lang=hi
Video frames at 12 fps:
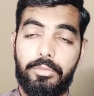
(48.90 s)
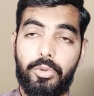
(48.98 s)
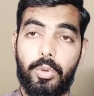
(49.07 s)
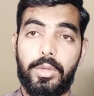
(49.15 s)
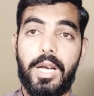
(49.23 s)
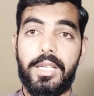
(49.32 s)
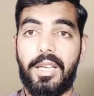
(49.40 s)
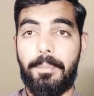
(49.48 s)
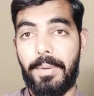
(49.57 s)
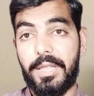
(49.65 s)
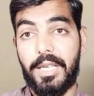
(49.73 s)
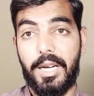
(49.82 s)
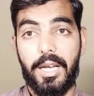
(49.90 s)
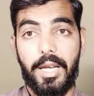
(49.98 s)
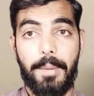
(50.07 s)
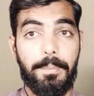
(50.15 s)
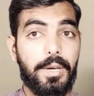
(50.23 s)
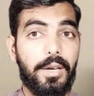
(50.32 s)
चौदह या पंद्रह
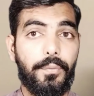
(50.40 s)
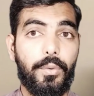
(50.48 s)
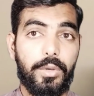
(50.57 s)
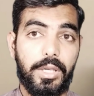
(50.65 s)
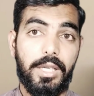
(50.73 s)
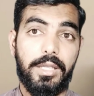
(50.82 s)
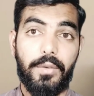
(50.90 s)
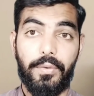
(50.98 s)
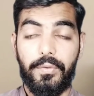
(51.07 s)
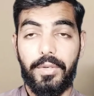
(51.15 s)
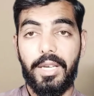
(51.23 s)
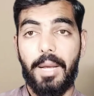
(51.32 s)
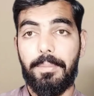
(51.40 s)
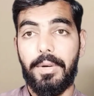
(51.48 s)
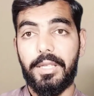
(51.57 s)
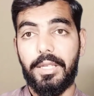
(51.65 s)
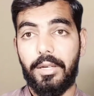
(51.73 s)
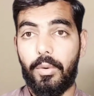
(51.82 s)
अप्रैल फोर्टीन या फिफ्टीन
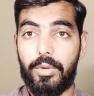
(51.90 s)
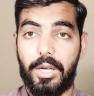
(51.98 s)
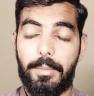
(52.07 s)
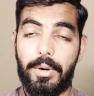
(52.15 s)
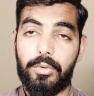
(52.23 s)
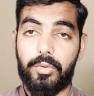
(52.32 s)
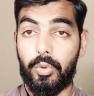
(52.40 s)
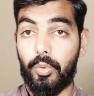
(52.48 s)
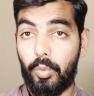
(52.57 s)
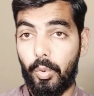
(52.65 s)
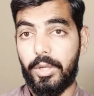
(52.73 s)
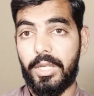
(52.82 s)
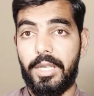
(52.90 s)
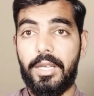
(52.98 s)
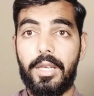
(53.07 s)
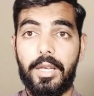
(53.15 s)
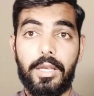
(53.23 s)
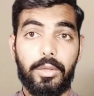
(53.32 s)
अप्रैल के राउंड अबाउट शुरू होंगी
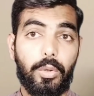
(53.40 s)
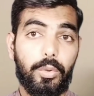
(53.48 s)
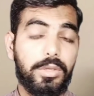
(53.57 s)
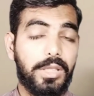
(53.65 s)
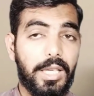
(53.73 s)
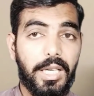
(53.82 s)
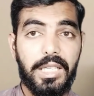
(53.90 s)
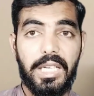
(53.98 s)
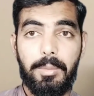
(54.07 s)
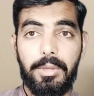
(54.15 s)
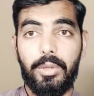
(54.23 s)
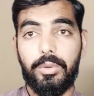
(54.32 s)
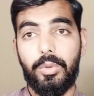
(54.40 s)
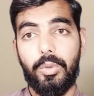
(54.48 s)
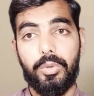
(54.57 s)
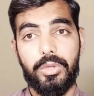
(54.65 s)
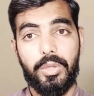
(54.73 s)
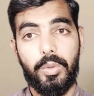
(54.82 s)
तो उसके रिलेटेड भी दोस्तों
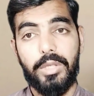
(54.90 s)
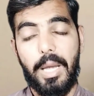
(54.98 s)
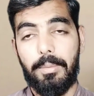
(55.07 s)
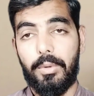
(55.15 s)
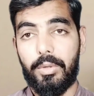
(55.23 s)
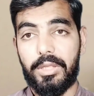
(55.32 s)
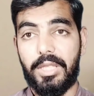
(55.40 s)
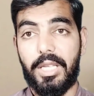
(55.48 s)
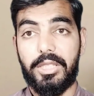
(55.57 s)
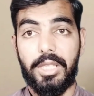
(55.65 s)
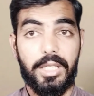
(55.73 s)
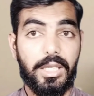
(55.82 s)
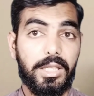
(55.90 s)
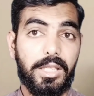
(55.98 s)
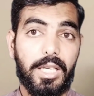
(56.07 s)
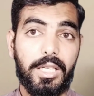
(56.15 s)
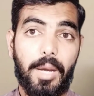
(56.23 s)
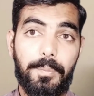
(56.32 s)
कुछ न्यूज़ आप लोगों के साथ शेयर करते
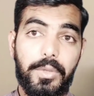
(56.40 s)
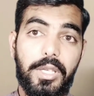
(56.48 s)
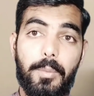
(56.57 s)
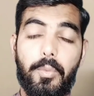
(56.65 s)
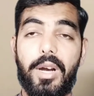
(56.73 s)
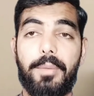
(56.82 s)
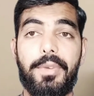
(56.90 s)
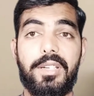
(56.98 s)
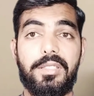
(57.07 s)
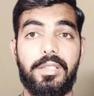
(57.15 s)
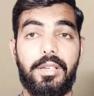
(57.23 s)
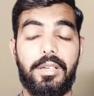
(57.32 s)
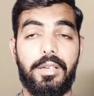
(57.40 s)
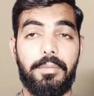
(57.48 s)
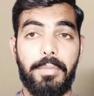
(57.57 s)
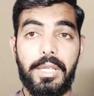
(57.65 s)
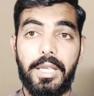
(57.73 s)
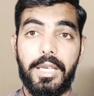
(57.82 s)
हैं कब की अपॉइंटमेंट्स
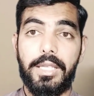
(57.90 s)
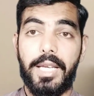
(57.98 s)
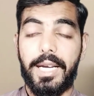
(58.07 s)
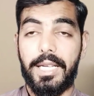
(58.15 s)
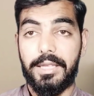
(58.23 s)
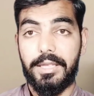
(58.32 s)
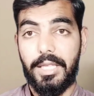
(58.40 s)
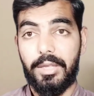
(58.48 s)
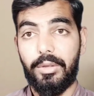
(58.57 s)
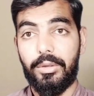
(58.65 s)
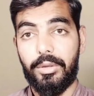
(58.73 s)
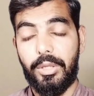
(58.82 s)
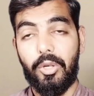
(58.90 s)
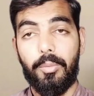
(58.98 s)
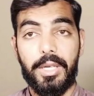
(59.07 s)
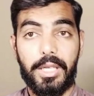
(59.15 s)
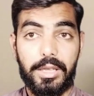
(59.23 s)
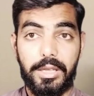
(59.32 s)
मिल रही हैं कितने दिनों
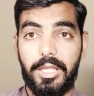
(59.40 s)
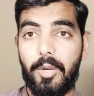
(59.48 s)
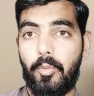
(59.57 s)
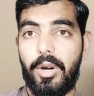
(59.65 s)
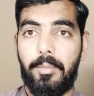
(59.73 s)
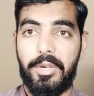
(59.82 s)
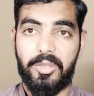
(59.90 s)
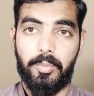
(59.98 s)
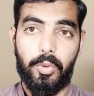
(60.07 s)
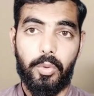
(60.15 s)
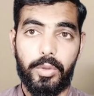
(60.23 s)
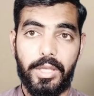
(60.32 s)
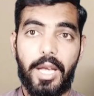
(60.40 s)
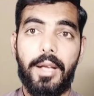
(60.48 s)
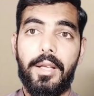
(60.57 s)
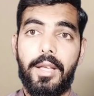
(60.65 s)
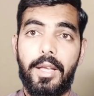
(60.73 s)
में कितनी अपॉइंटमेंट्स इस बुक हुई है